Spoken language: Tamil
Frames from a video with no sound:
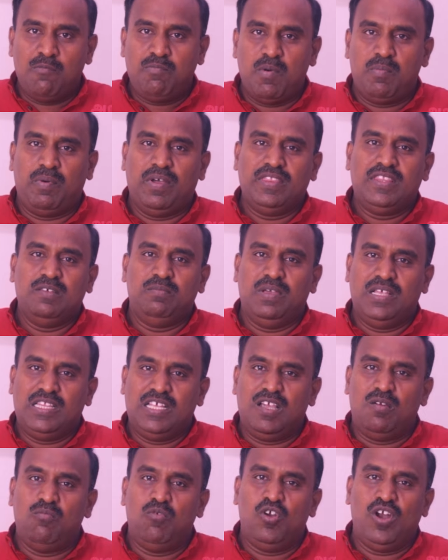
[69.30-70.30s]
அப்போ பத்து
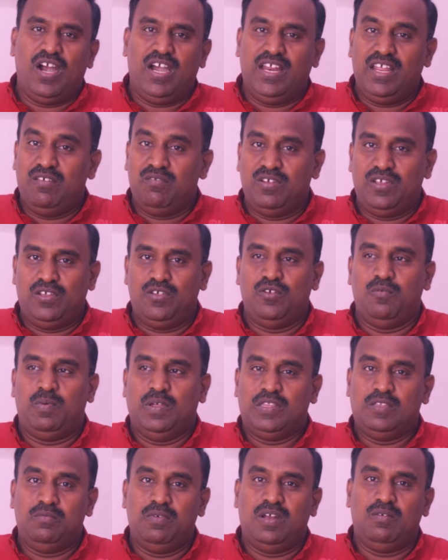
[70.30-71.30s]
பேர்த்துக்கு முன்னாடி இவன் ஐயோ
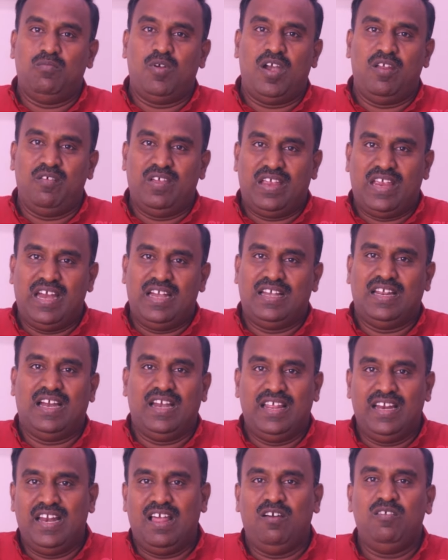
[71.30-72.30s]
பத்து பேர் முன்னாடி இவன்
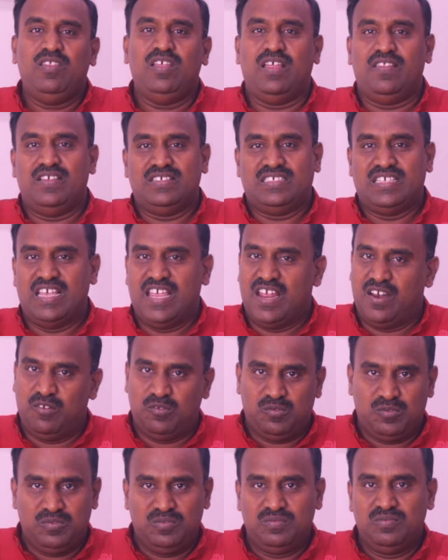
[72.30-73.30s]
கேட்டானேனாவது அதை
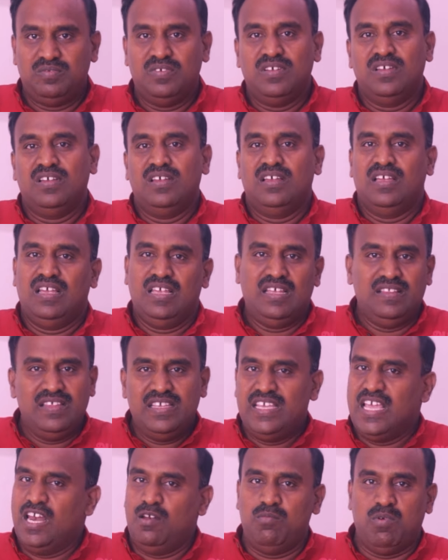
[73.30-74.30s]
செய்யணும்
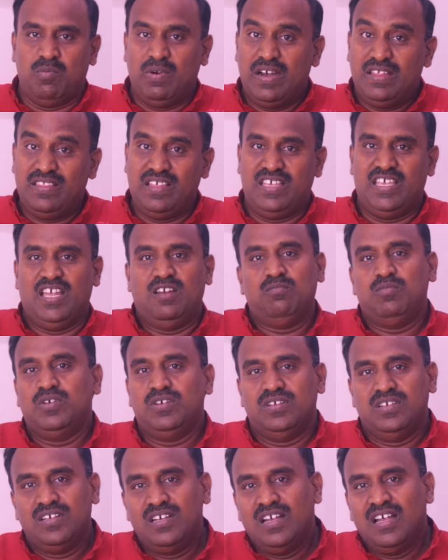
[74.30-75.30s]
இது இயல்பு மனித
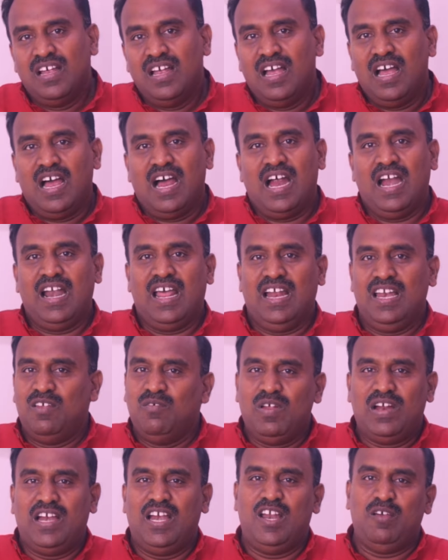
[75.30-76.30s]
இயல்பு ஆனால்
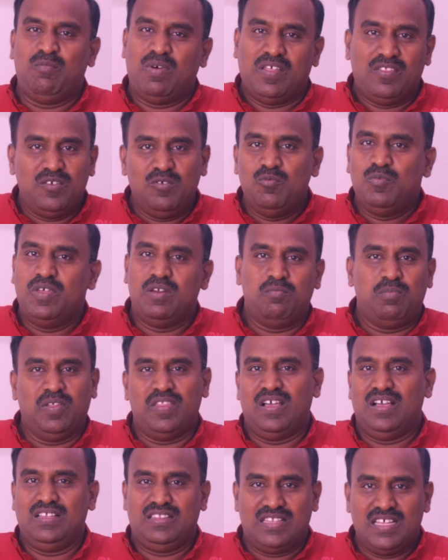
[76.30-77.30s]
இவர்களிடம் அதுவும்
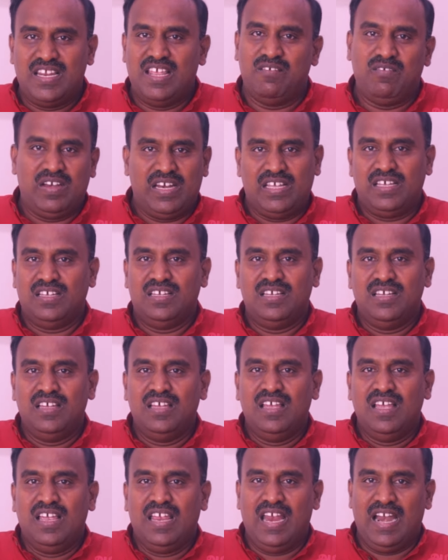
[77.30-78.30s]
இருப்பதாக தெரியவில்லை
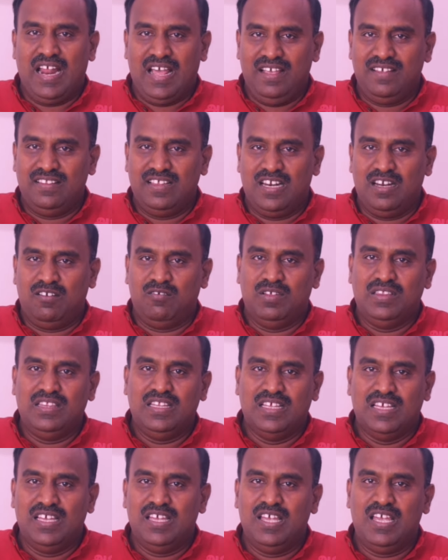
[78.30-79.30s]
ஏன்னா இதற்கு
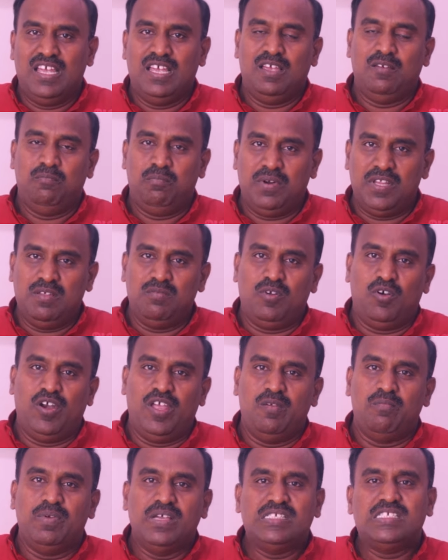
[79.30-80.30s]
வந்து
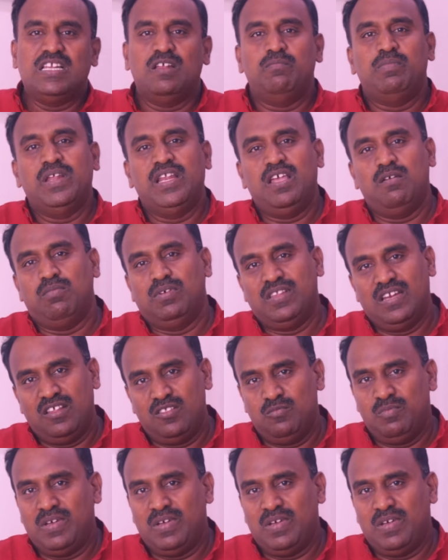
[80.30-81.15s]
பிரதமருடைய பேச்சில் பெரிய பதில்